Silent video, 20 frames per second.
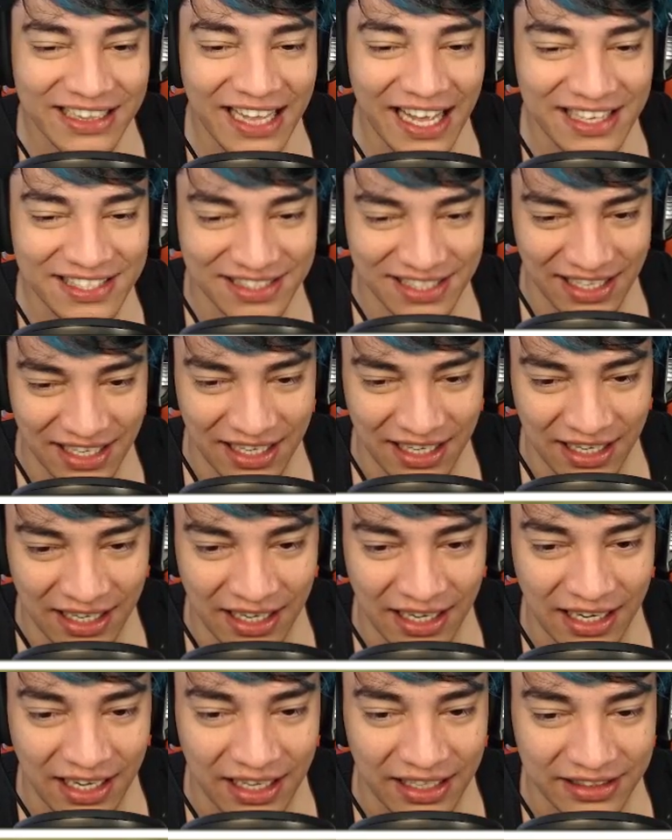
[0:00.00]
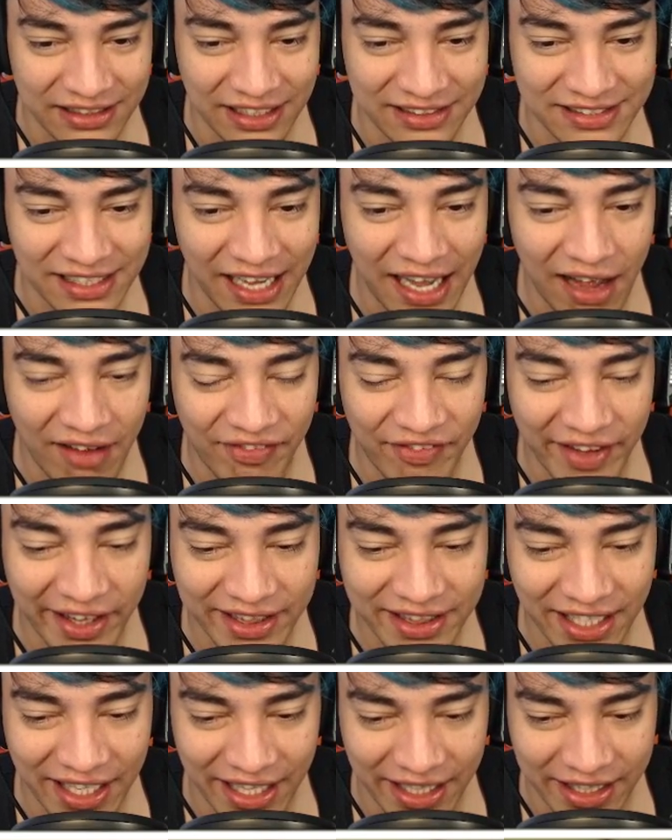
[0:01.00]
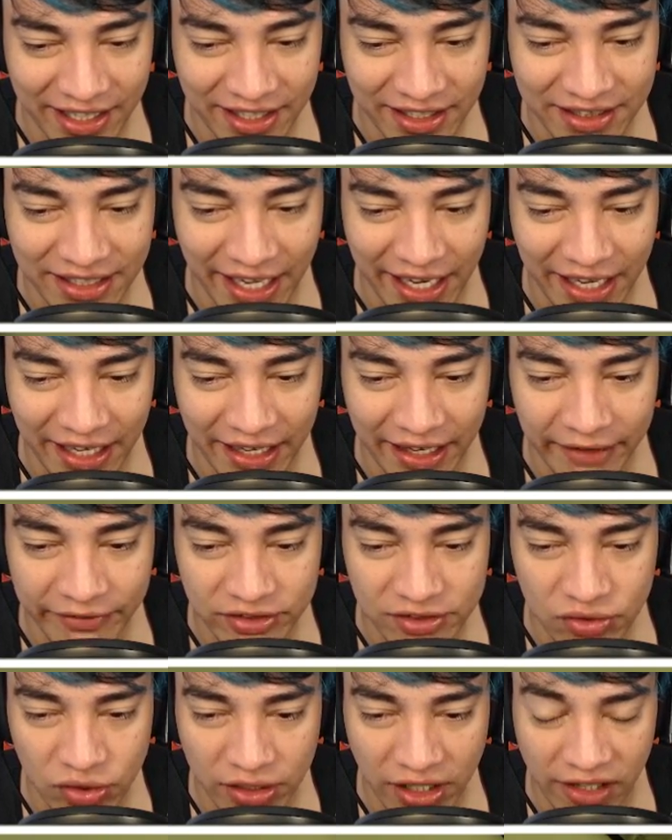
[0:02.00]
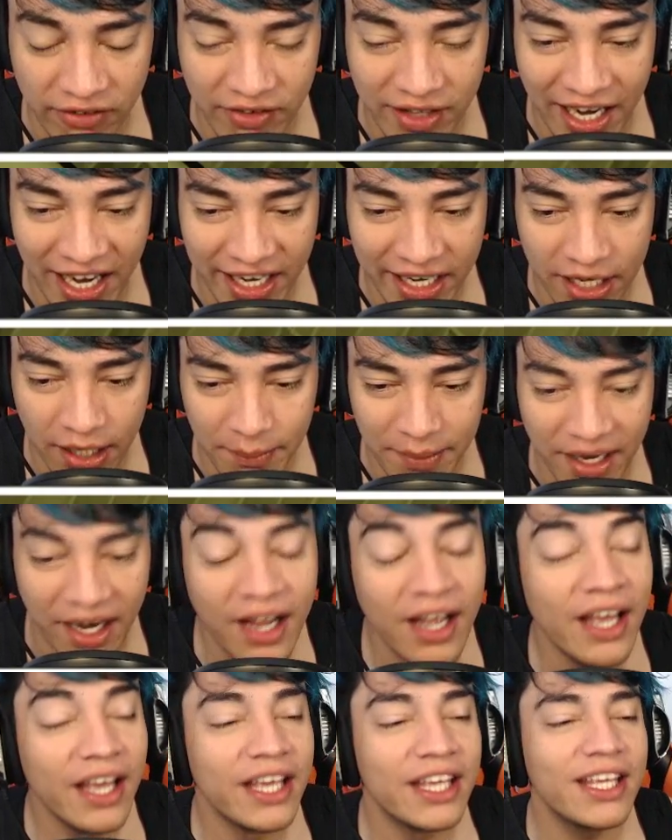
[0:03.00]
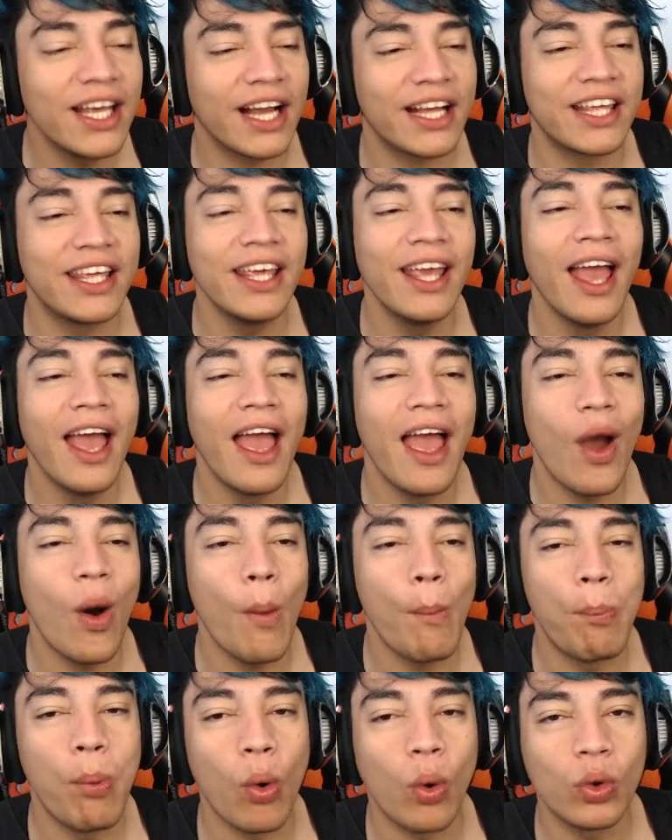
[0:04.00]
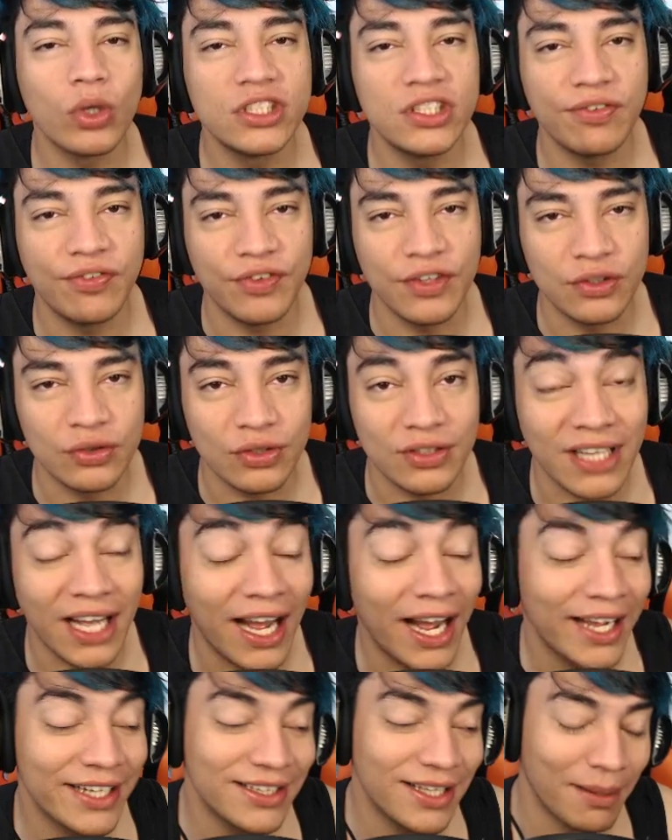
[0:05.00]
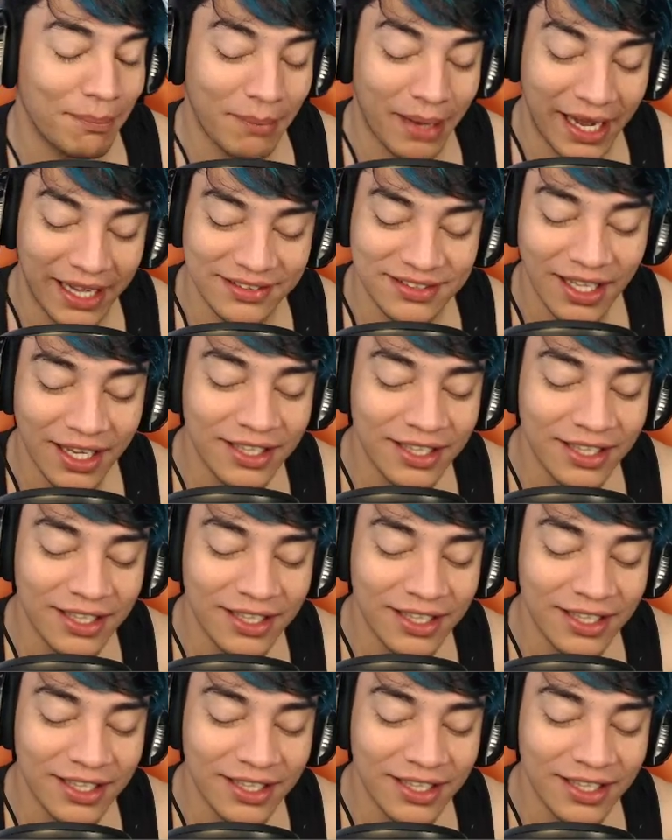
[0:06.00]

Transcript: dessa, dessa gaveta aqui, tá, galera? Vocês vão ter que virar a câmera e aqui é um pouco difícil, tá? Ainda mais